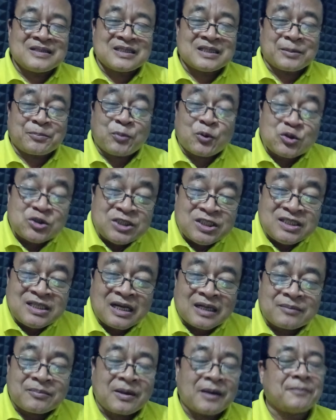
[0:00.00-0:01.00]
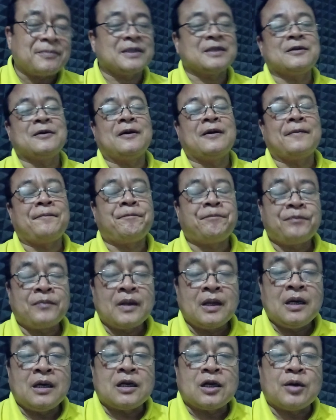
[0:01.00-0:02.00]
Tepuk jidat, Pak, betul.
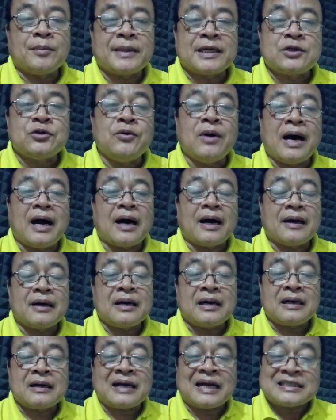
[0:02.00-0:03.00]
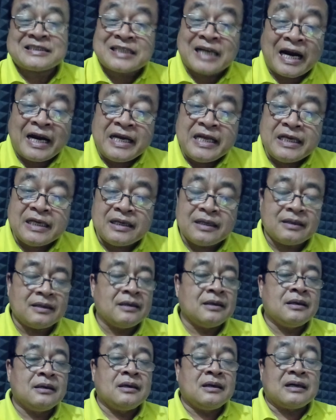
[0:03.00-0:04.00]
Nomor dua, Nasrani.
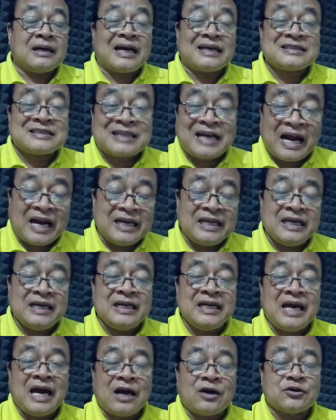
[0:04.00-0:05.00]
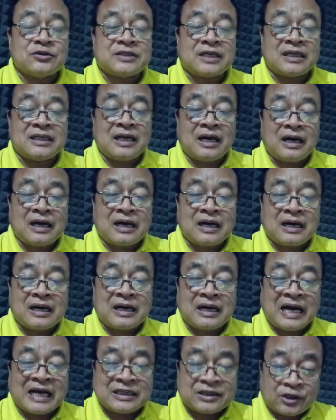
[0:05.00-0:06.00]
Nasrani ini anggotanya
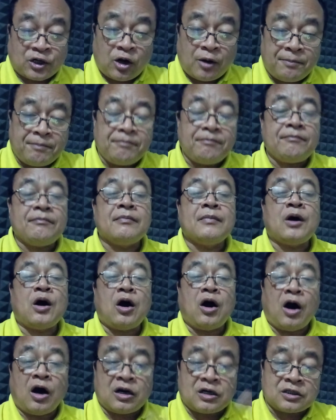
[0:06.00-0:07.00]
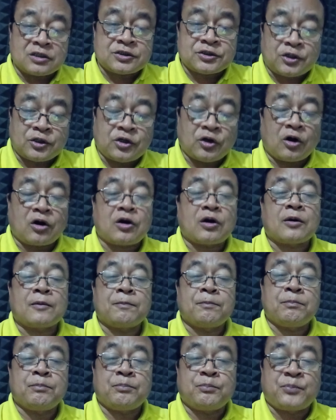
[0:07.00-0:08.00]
Katrom, Ortodok,
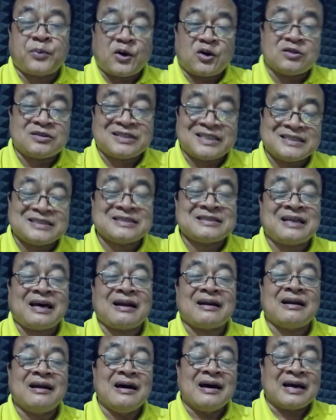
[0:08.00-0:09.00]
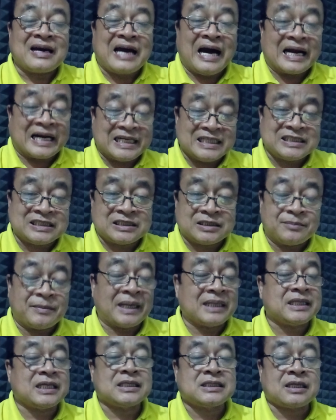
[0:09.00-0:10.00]
Protestan,
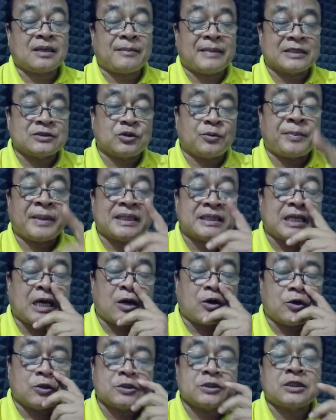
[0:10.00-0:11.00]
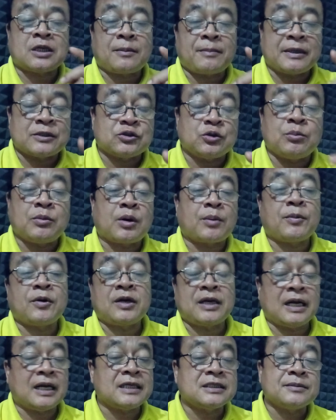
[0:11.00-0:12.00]
karismatik termasuk Pentakos, termasuk Mormon
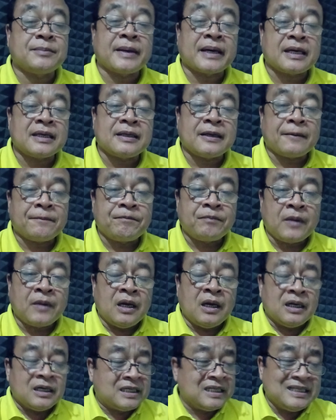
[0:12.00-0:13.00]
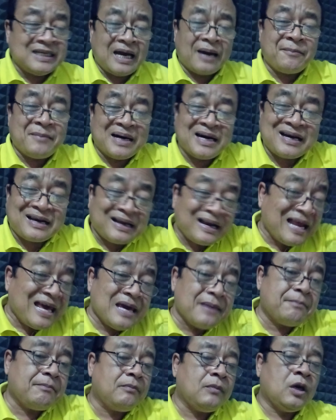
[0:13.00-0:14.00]
dan lain sebagainya. Dia
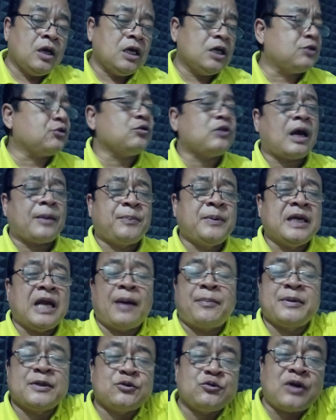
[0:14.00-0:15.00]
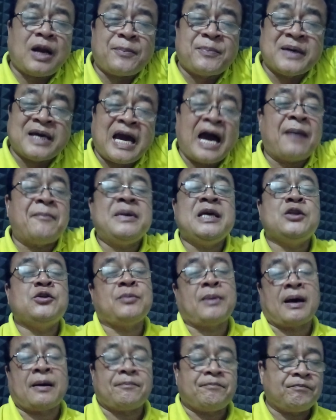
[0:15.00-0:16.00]
mengklaim itu nabi-nabi itu nabi kami itu,
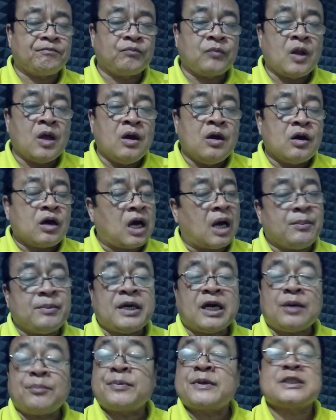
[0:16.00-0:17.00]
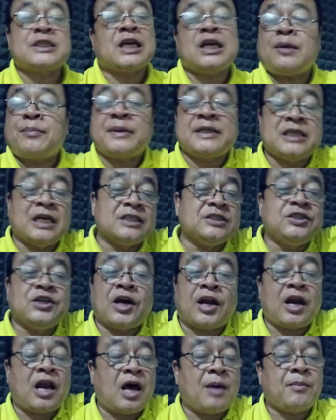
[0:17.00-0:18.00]
Pak. Kami kan percaya
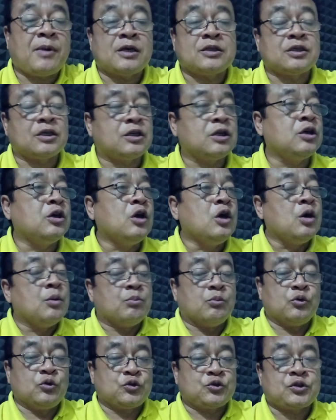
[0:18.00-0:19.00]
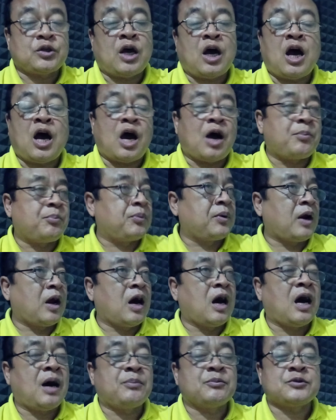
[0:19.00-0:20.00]
perjanjian lama. Jadi Musa,
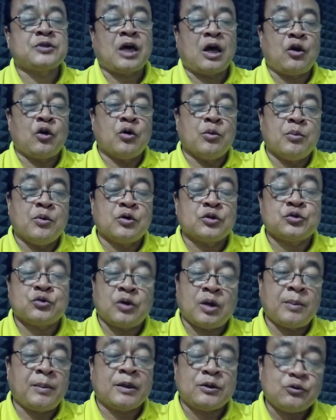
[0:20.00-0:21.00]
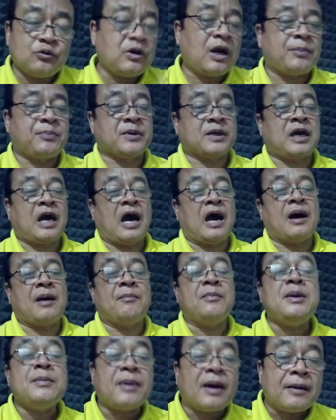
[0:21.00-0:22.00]
Abraham, Salomo, Sulaiman itu nabi
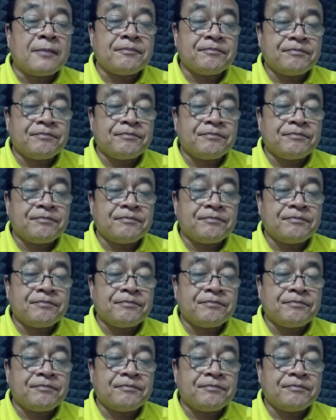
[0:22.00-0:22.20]
kami, Pak.